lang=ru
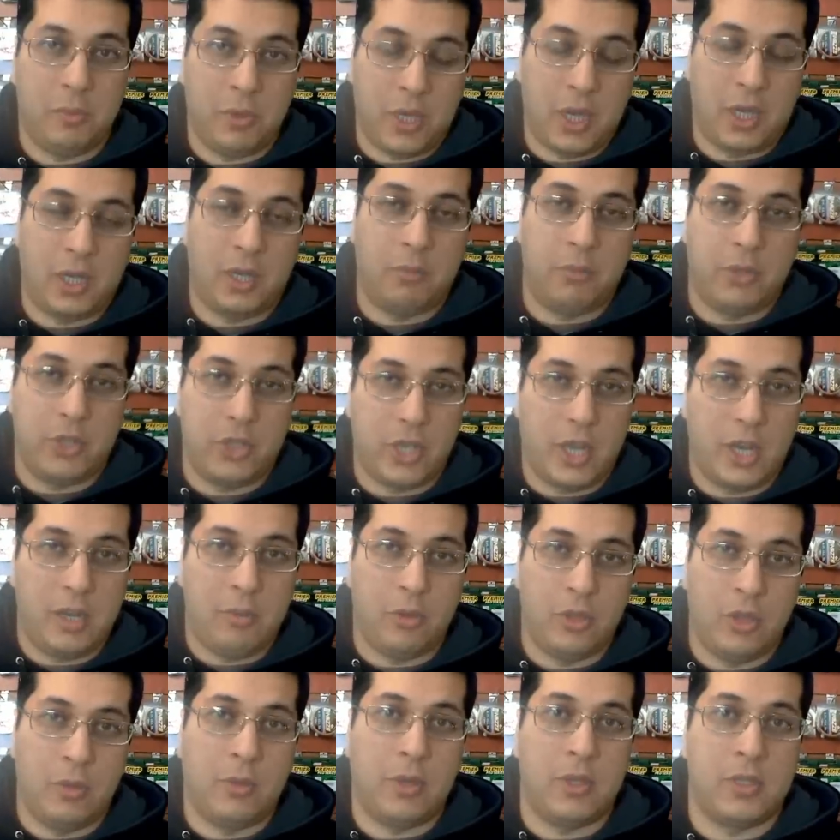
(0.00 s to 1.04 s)
мы, как обещали,
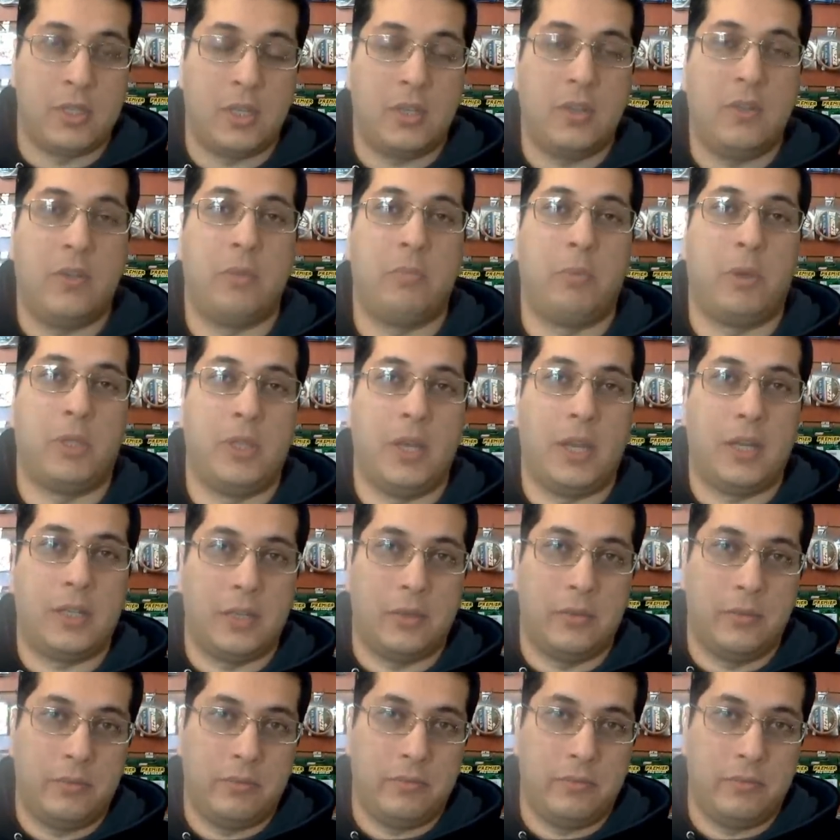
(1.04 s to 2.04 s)
будем разыгрывать подарки.